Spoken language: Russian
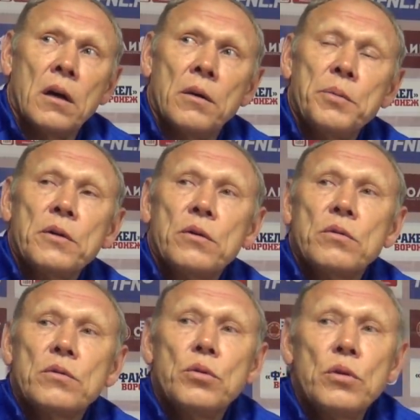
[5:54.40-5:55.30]
во-первых,
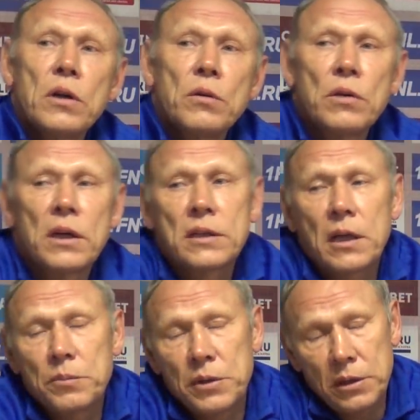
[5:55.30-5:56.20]
он долго у нас
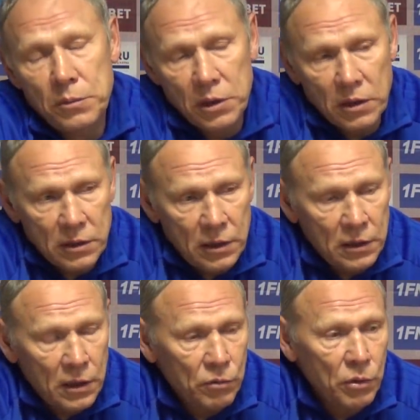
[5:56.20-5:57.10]
как бы не имел этой
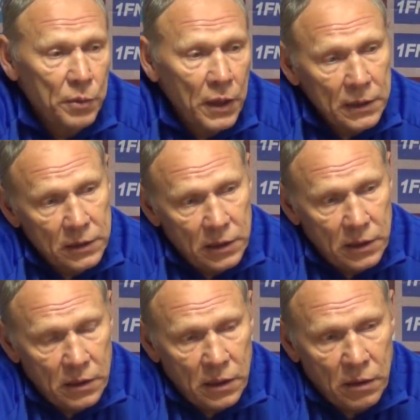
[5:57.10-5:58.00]
игровой
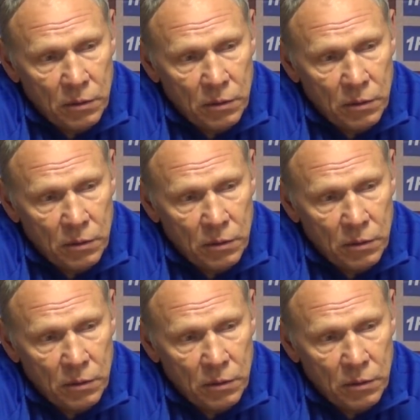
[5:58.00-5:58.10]
практики,